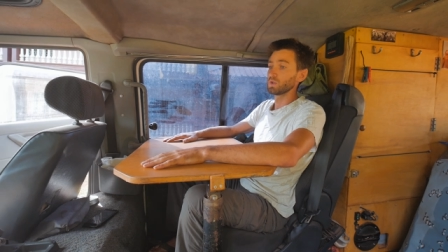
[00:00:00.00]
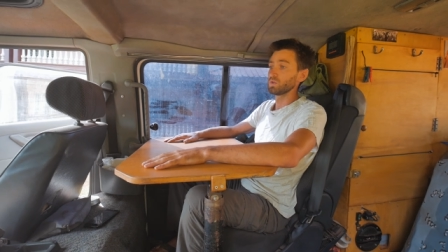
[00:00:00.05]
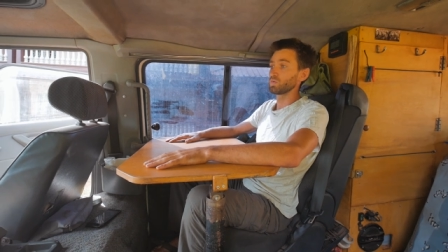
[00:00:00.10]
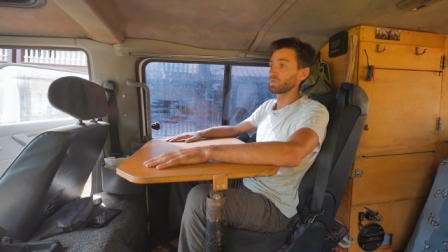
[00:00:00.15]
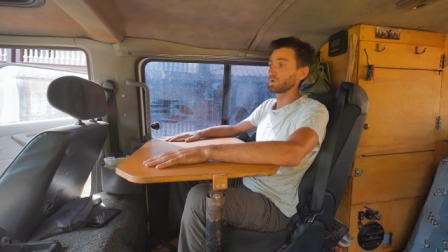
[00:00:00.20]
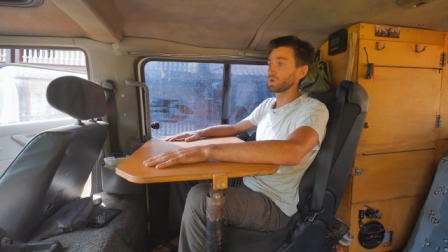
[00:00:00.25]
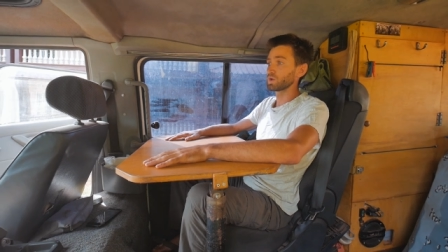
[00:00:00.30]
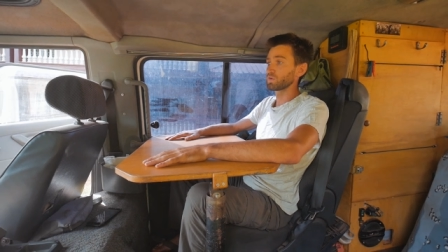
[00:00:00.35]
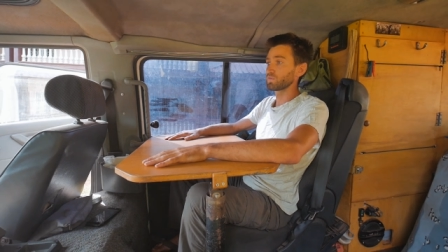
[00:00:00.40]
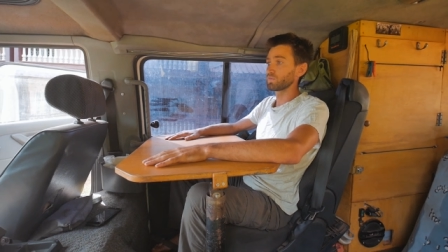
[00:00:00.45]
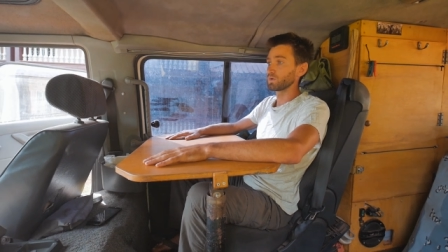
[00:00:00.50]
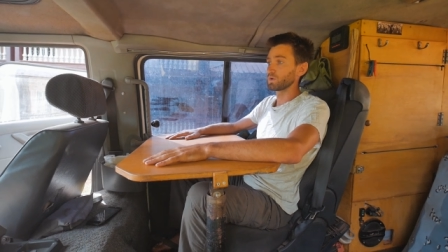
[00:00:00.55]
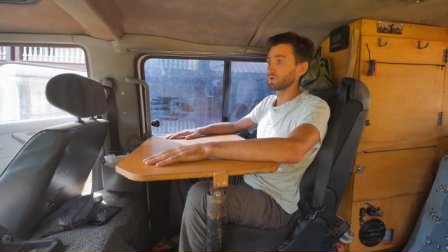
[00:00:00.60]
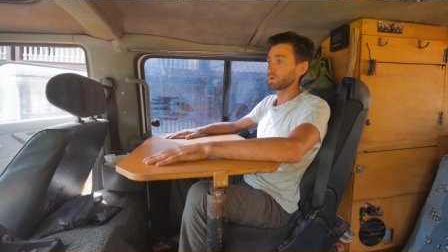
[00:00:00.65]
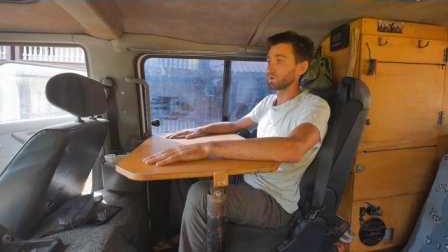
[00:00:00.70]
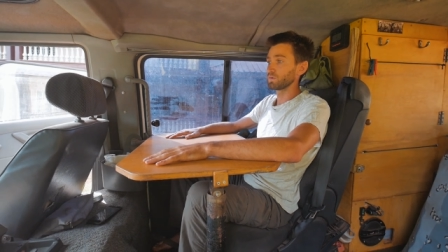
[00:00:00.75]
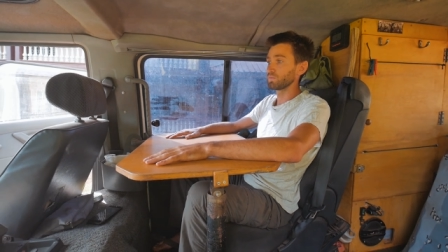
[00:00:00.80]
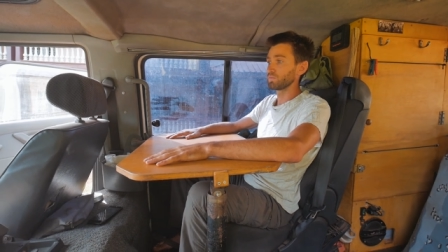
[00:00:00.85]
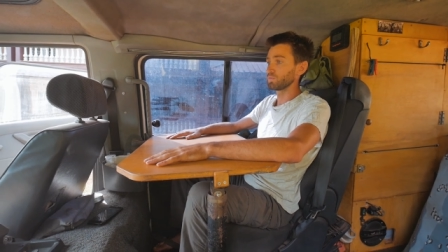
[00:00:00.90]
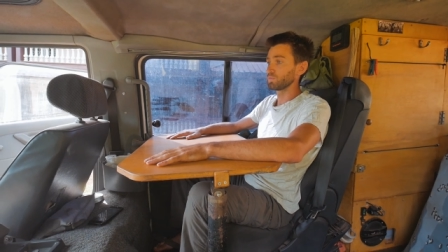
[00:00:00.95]
Donc là, je
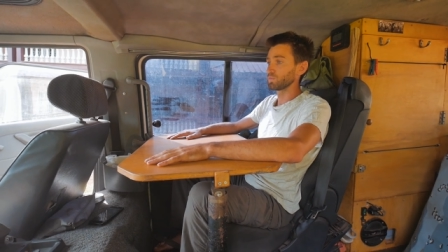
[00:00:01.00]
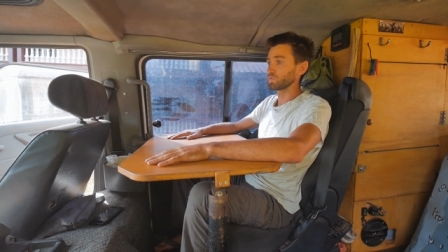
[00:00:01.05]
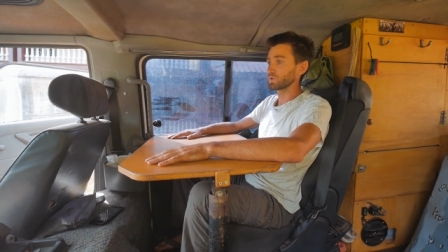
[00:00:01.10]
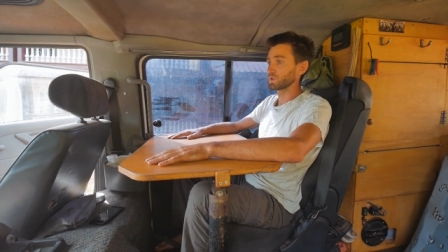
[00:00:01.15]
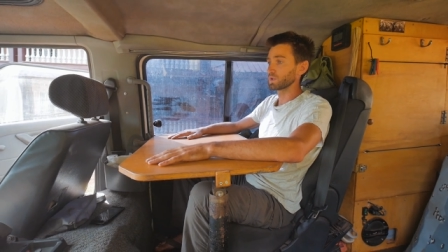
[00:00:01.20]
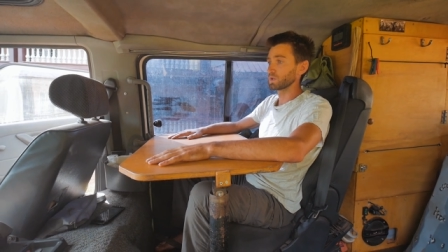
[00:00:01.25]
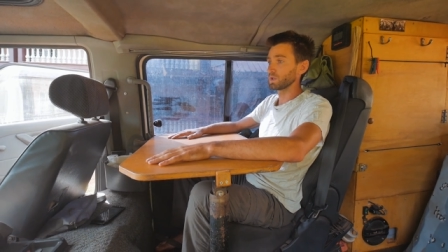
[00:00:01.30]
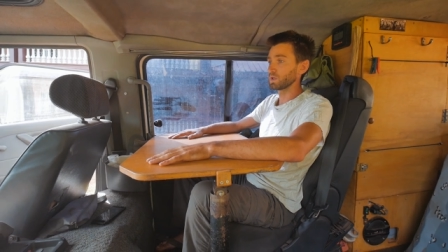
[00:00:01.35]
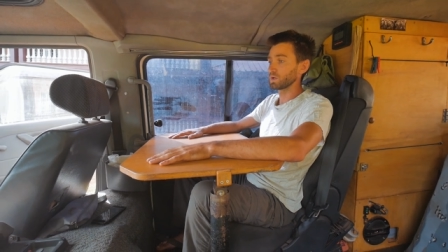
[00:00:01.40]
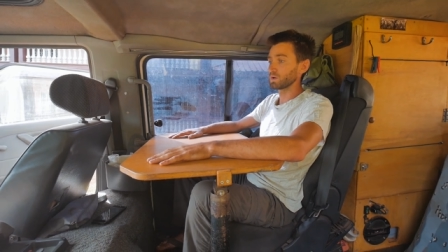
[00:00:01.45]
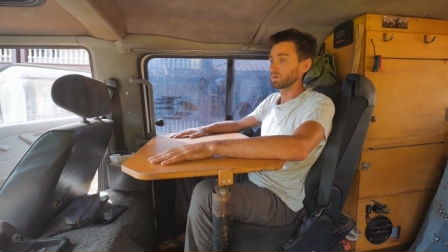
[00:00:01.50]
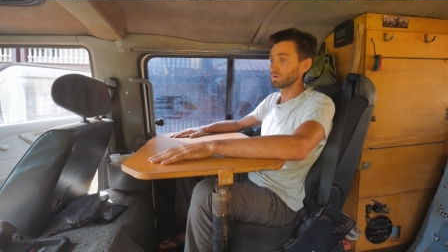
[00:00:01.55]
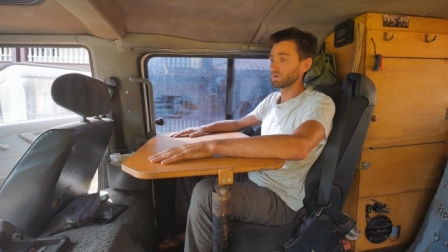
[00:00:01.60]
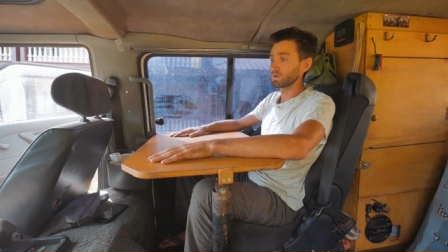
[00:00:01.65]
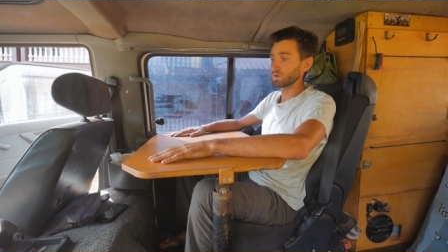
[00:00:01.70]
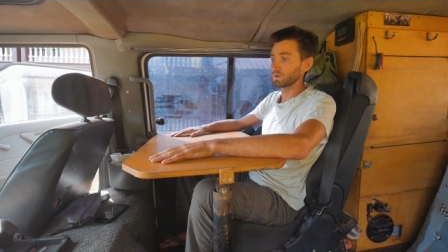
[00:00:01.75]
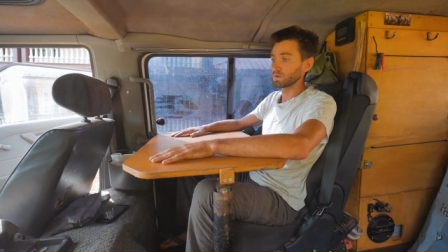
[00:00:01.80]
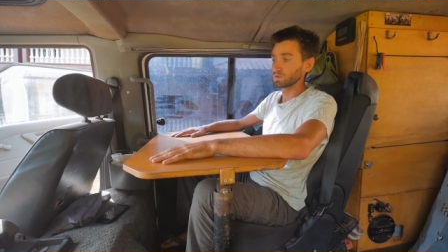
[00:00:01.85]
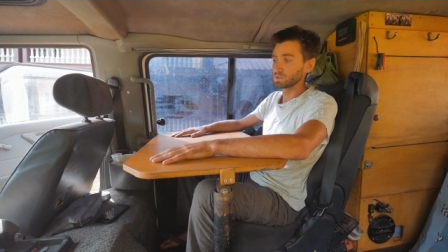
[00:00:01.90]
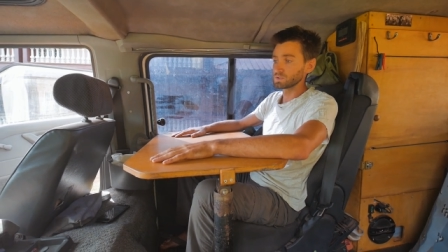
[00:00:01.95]
vais vous montrer.
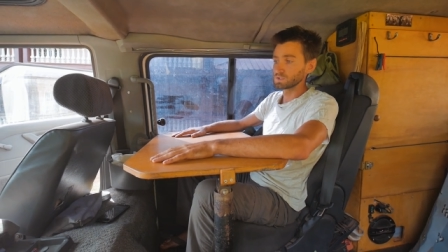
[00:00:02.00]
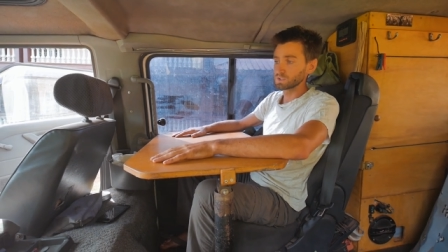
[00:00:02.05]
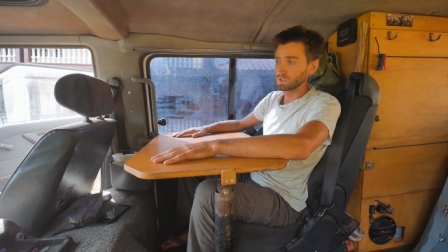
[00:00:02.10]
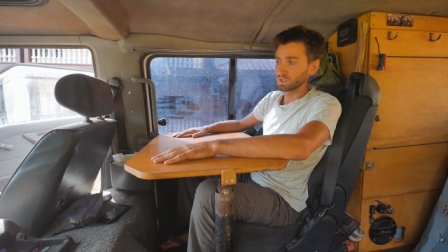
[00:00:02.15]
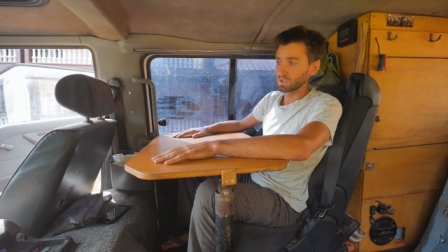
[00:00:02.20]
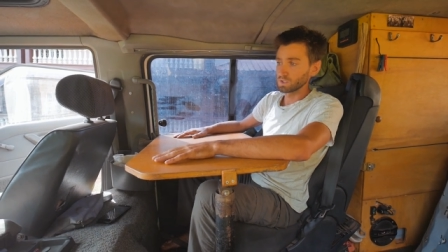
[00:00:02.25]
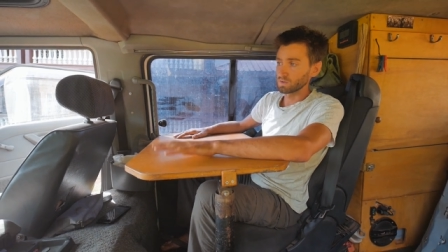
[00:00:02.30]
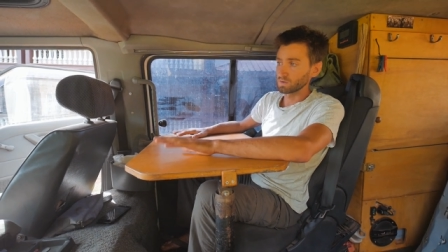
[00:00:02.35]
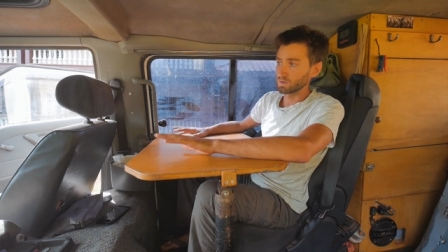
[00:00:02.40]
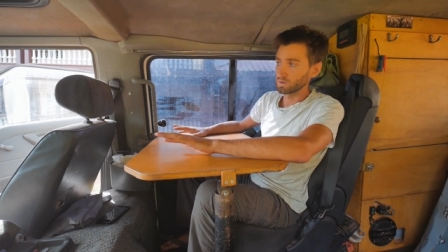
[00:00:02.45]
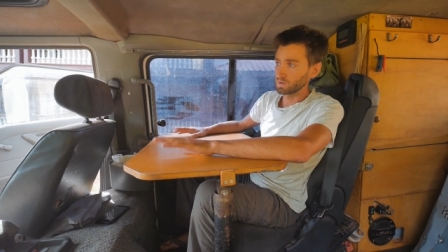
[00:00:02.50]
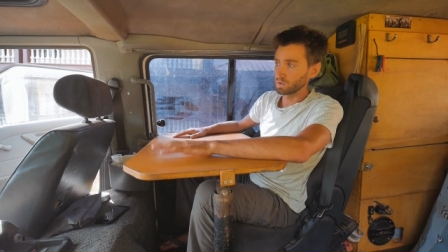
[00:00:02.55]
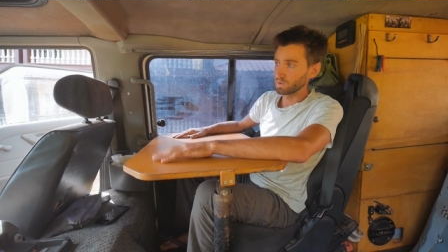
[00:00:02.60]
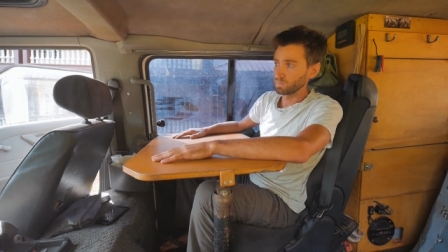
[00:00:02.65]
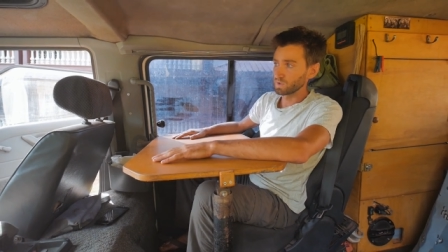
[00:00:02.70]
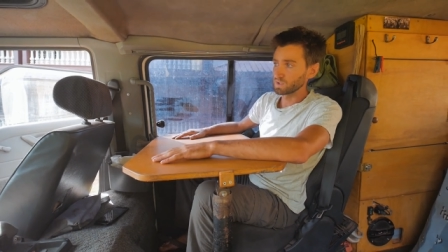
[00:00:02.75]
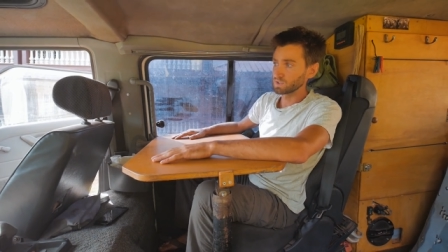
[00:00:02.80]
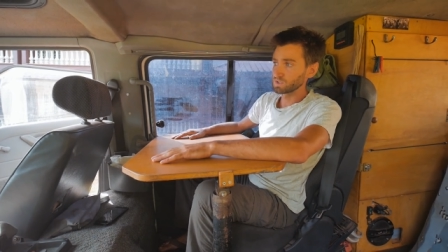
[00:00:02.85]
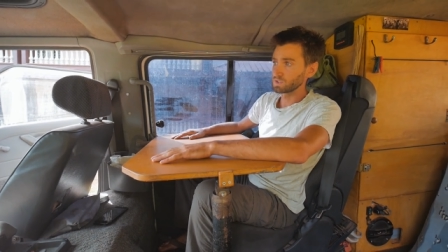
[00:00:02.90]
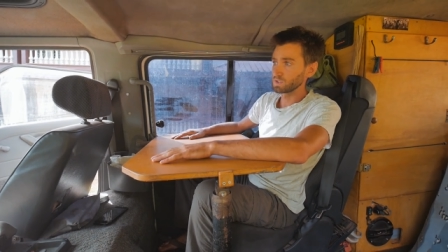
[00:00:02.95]
Euh, j'ai euh,
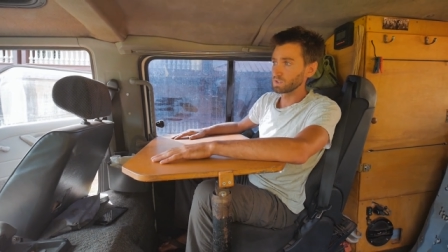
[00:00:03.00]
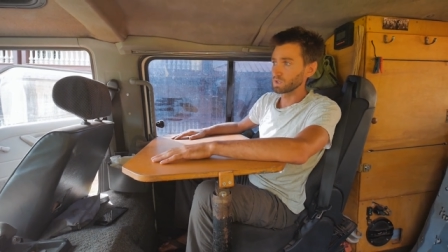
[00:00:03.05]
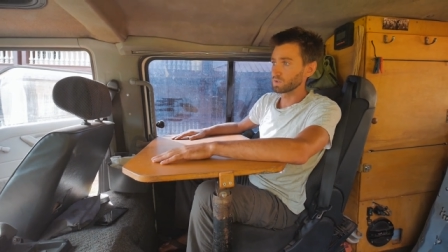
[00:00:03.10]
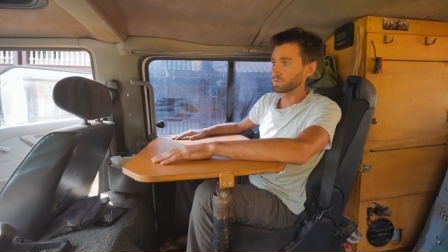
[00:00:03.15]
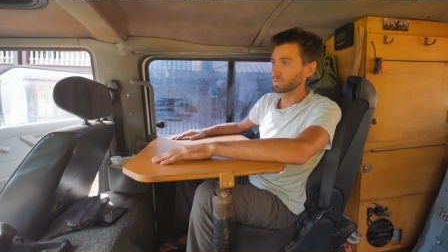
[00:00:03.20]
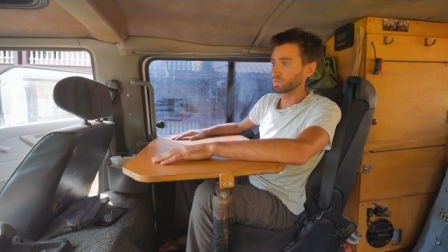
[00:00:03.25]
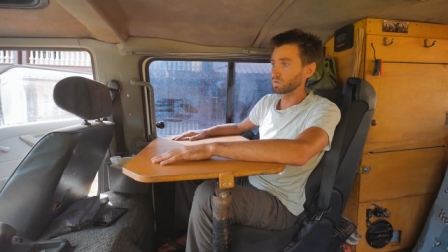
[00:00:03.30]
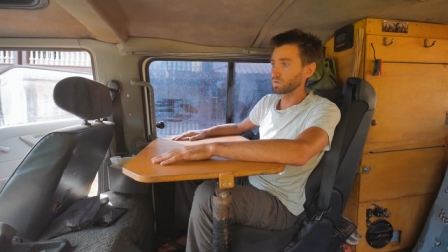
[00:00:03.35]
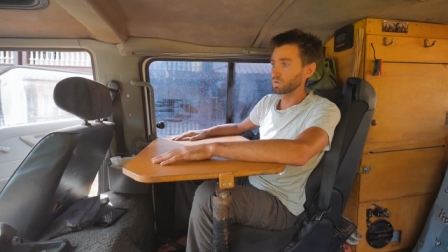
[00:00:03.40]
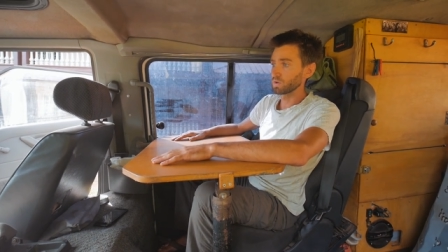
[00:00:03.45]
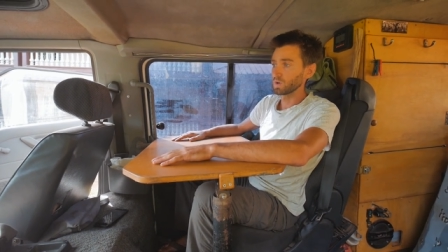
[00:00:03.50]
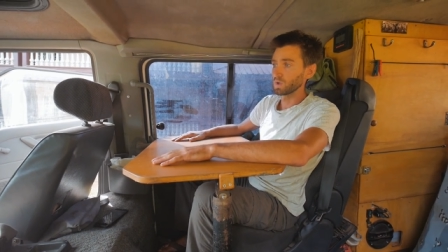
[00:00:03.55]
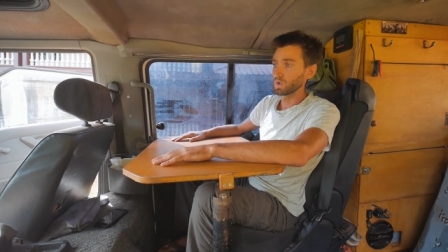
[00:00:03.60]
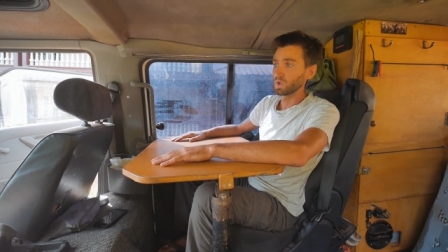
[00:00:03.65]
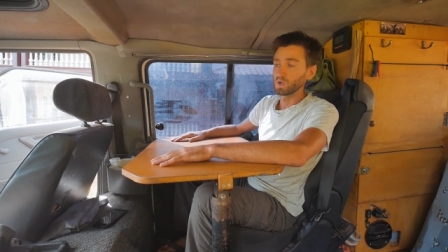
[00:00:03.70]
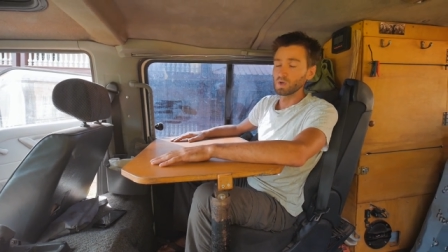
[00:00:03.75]
imaginé un truc